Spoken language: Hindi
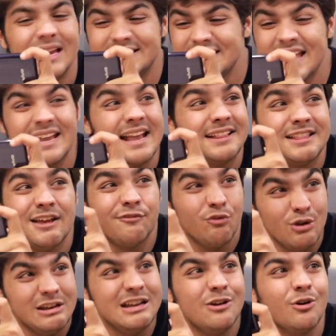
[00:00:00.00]
इसे कहते हैं
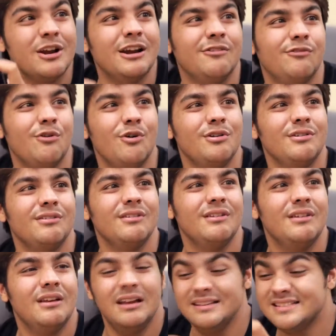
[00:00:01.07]
फुली लोडेड फोन
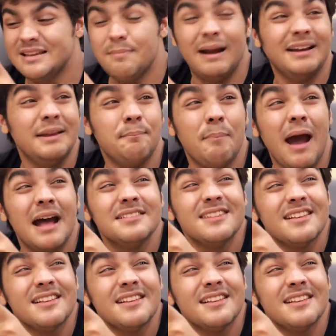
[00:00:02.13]
इसकी बैटरी 5000